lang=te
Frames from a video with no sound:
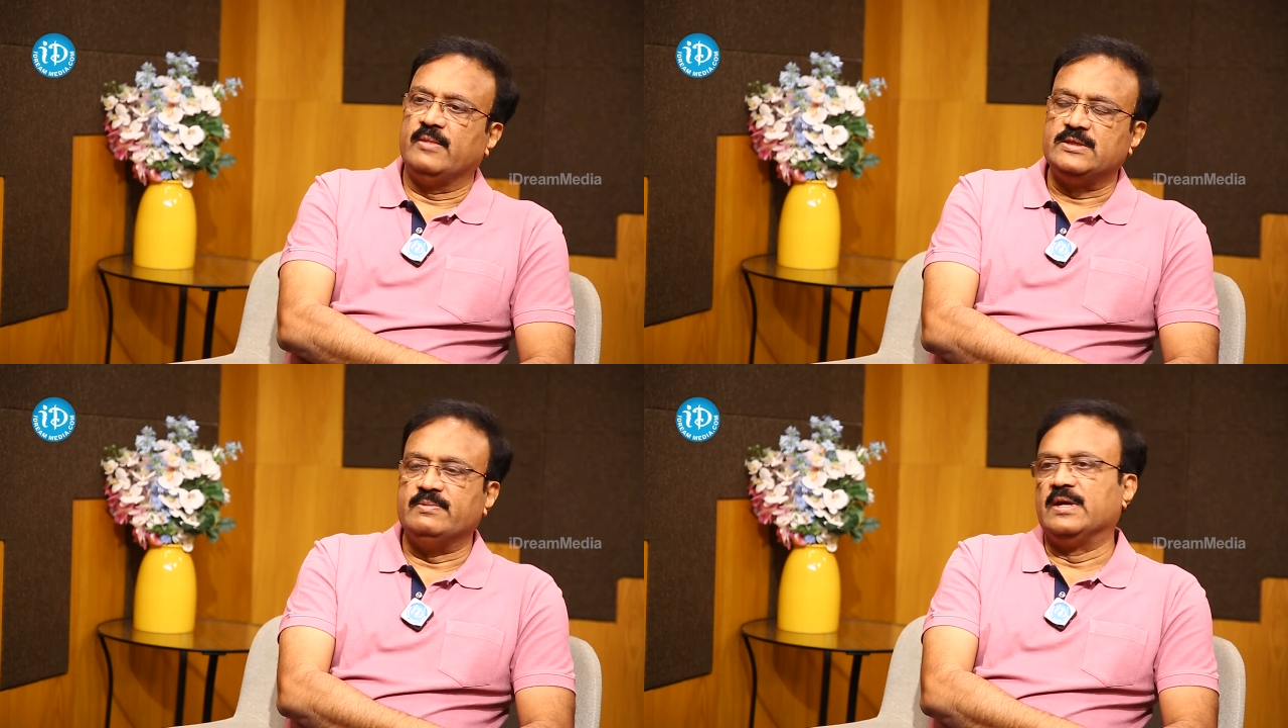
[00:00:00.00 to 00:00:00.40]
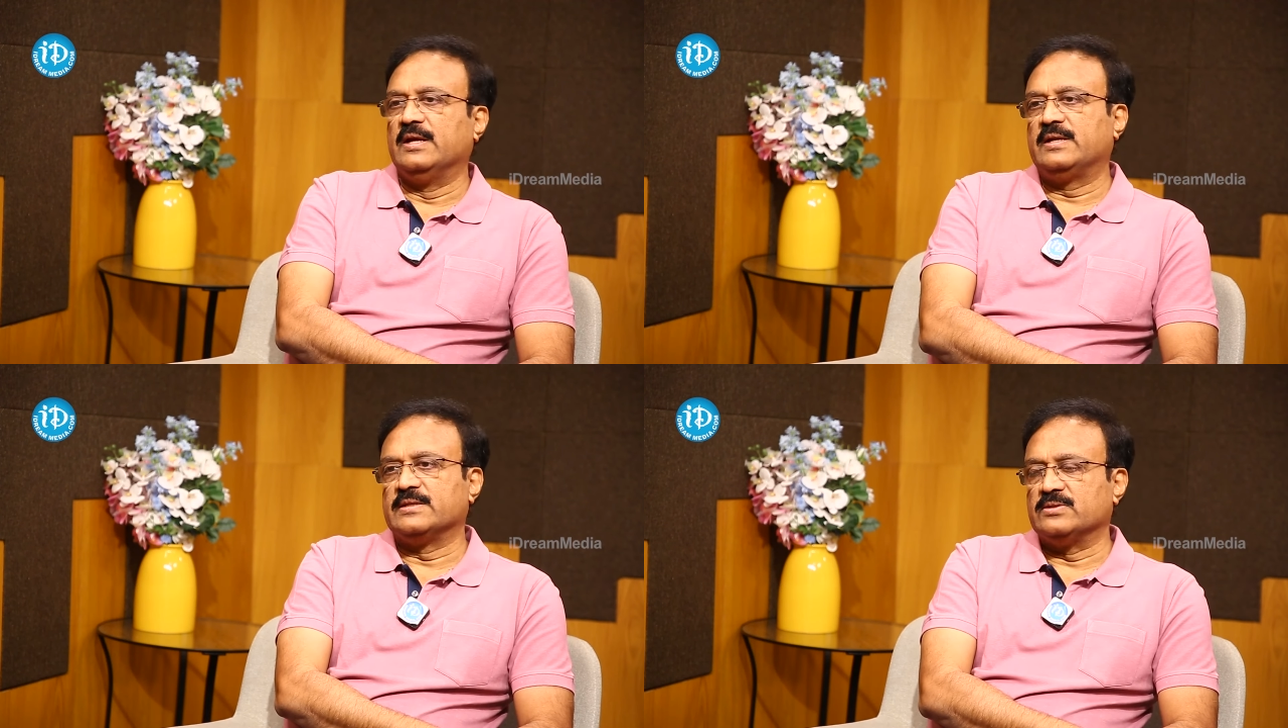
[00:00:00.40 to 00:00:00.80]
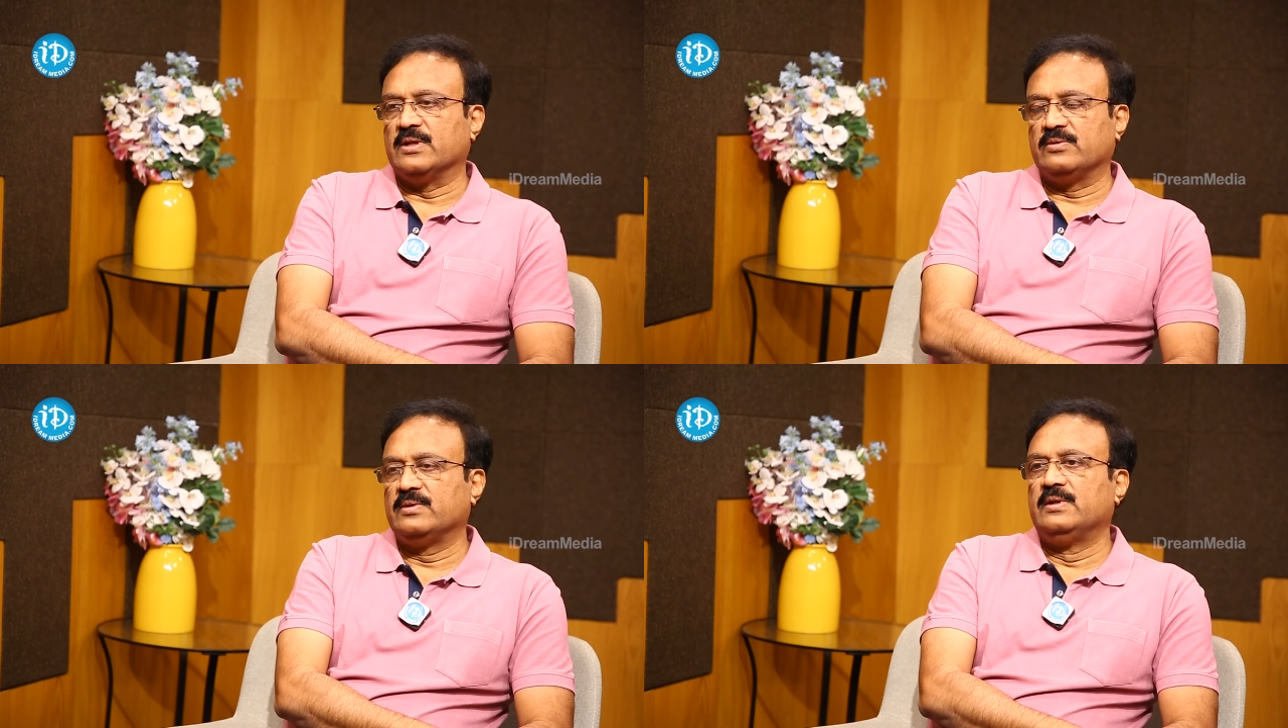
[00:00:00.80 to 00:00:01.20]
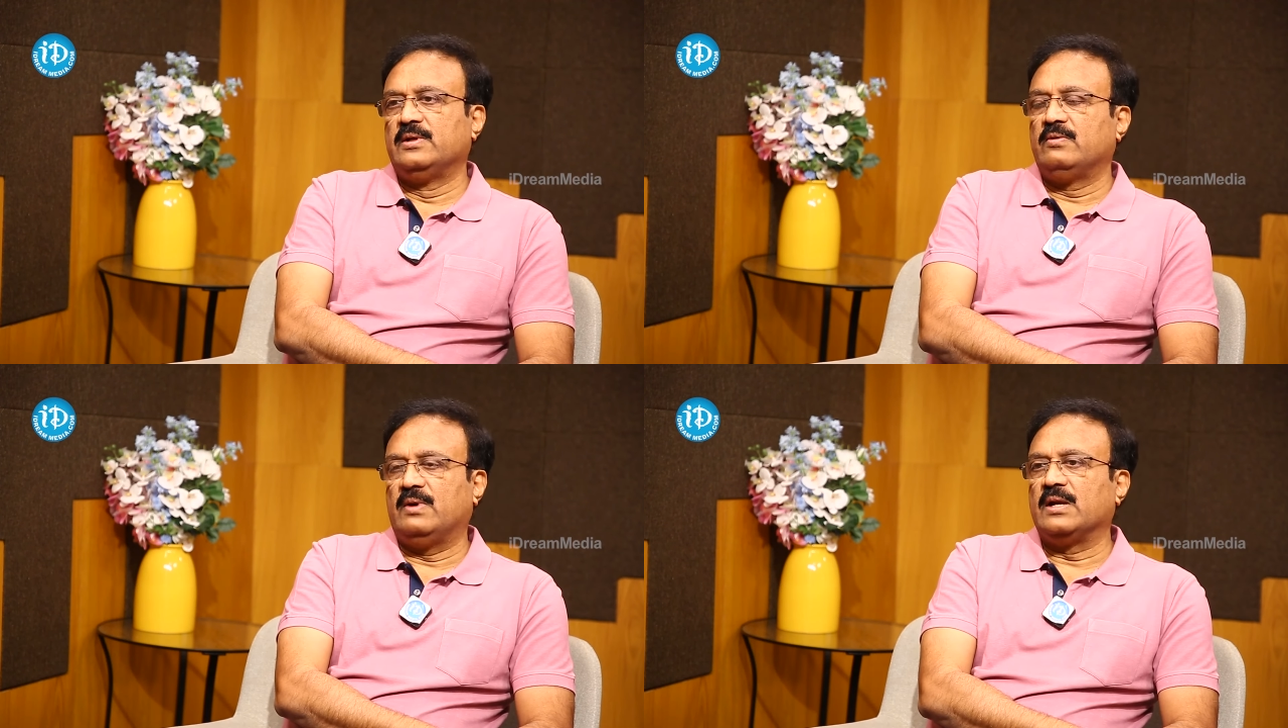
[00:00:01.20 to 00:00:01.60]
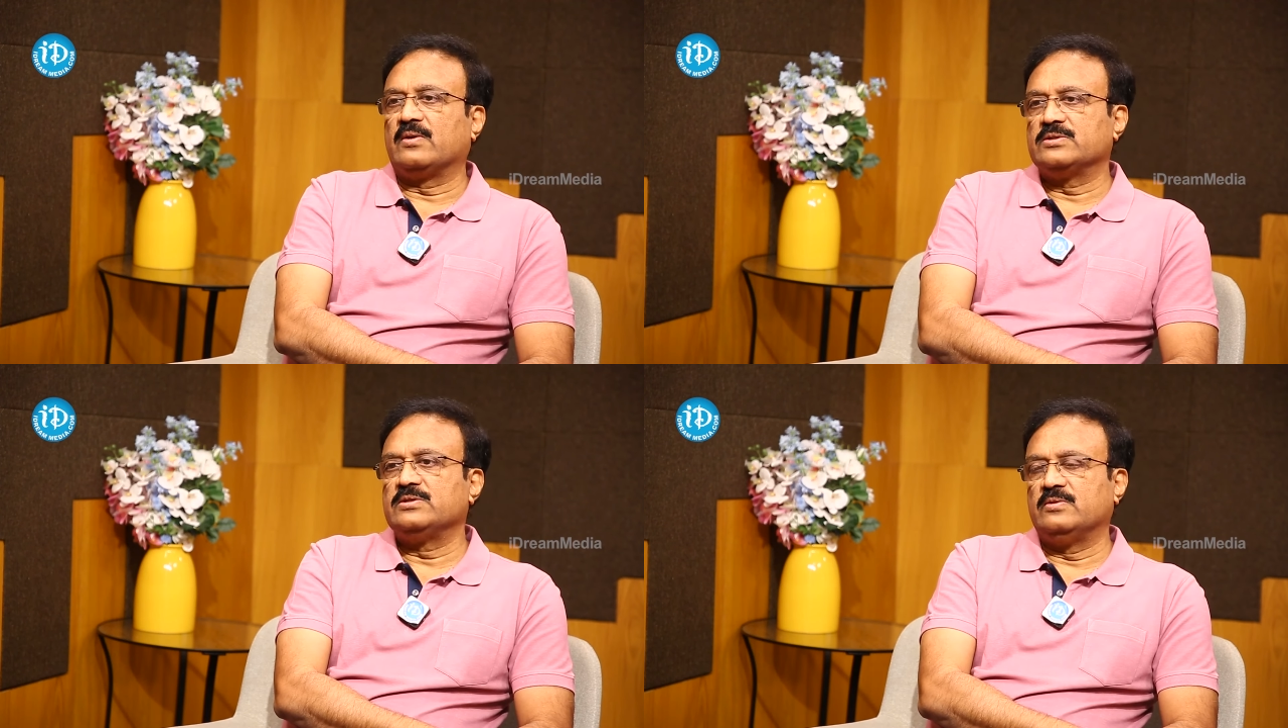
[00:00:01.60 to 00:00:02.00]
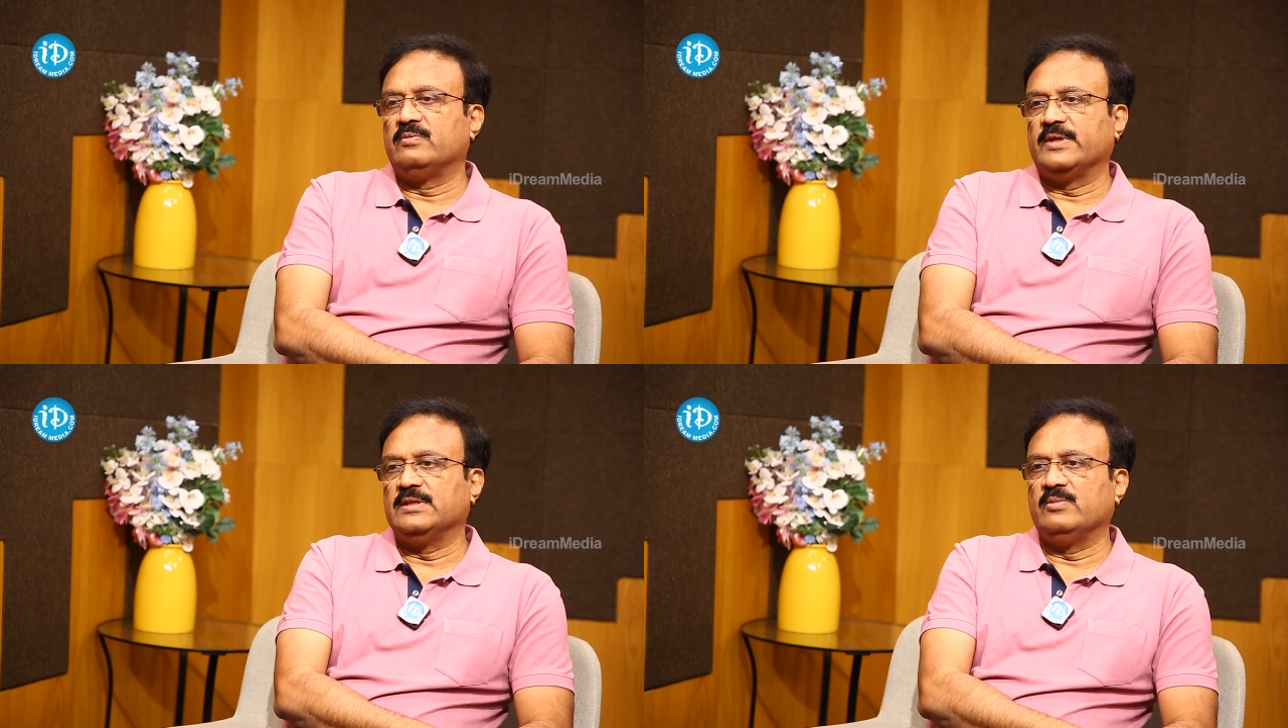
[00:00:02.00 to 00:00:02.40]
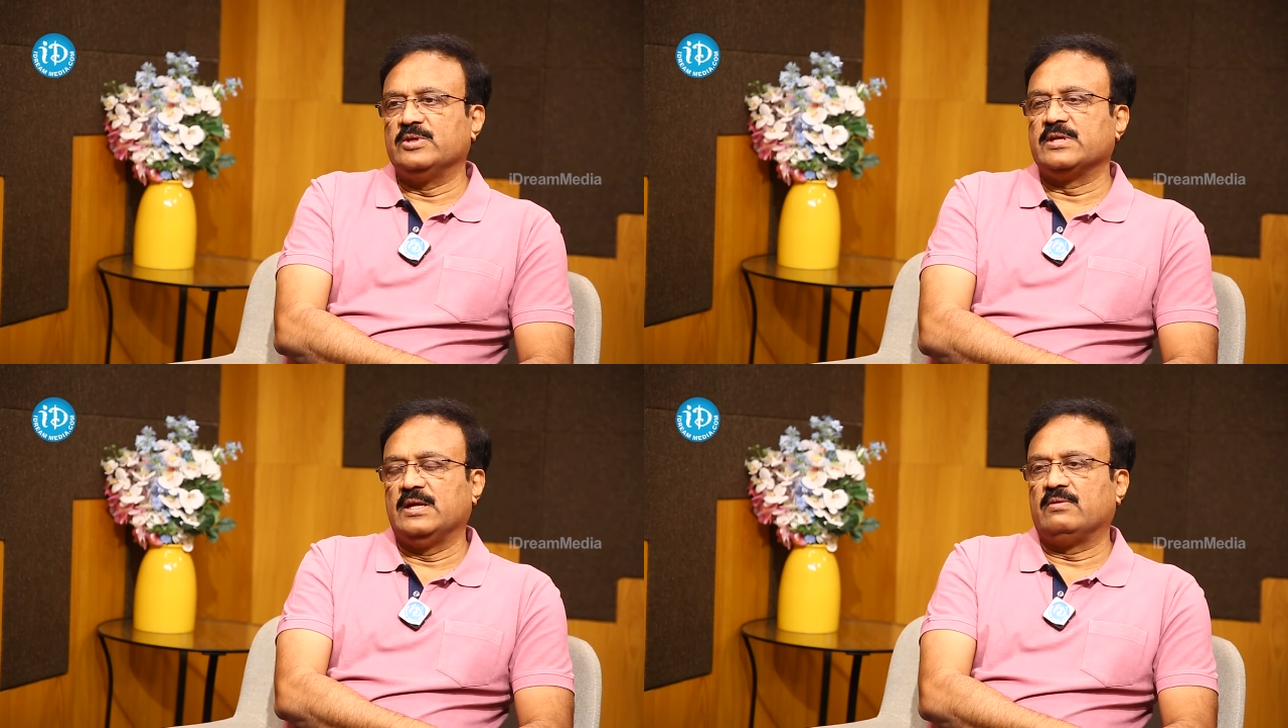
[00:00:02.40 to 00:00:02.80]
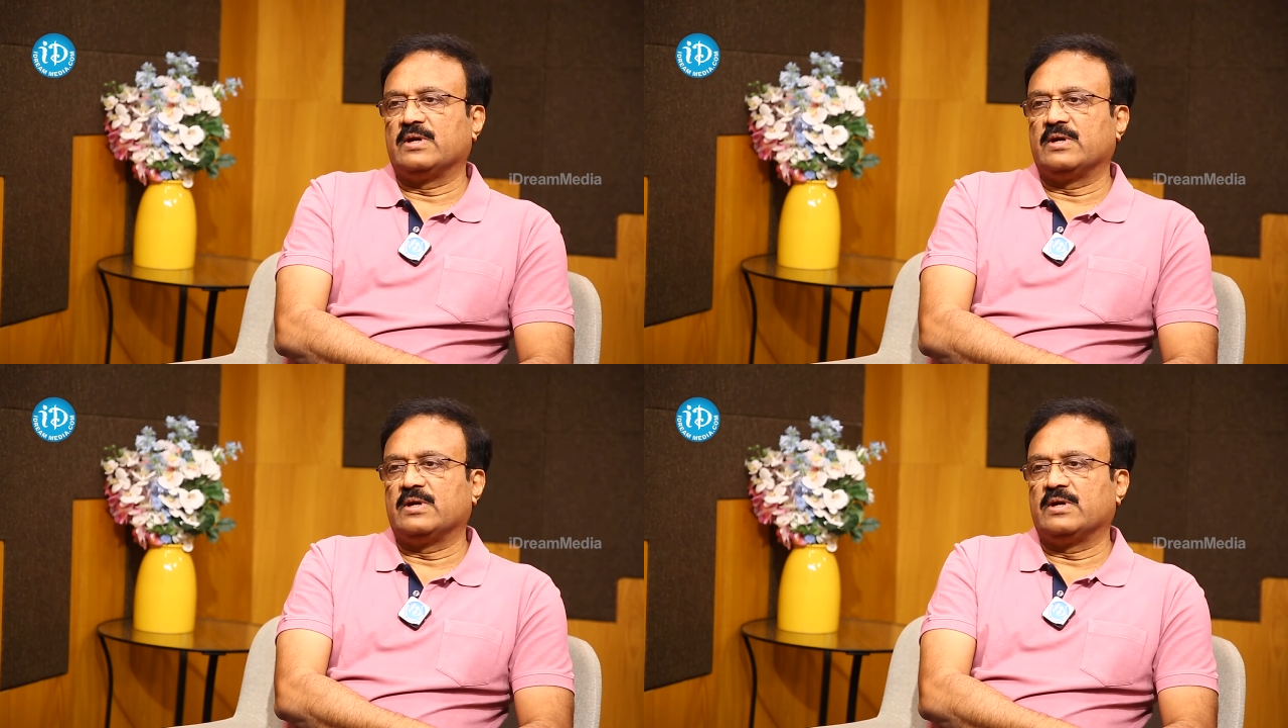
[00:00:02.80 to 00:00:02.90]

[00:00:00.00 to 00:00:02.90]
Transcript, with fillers: మంచి బిగ్ హిట్టర్స్ ఉన్నారు వాళ్ళ కోసం పెద్ద మనిషి వెళ్ళే